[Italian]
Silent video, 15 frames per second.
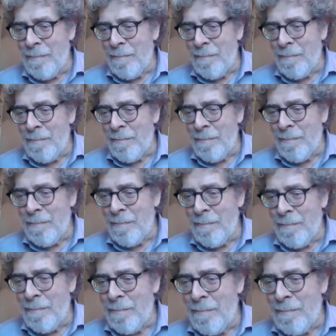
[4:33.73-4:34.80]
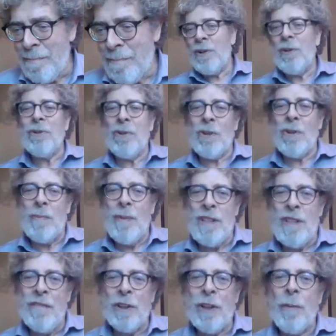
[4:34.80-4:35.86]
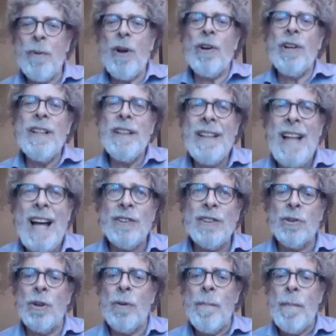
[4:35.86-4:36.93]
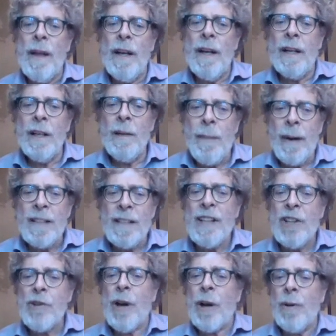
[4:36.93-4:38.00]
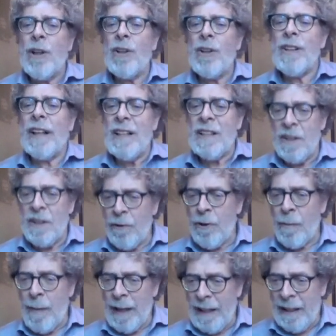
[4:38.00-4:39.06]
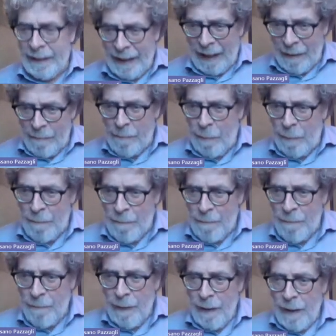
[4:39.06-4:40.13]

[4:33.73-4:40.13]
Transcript: meriterebbe un incontro specifico, però intanto il paesaggio è qualcosa che si forma nel tempo.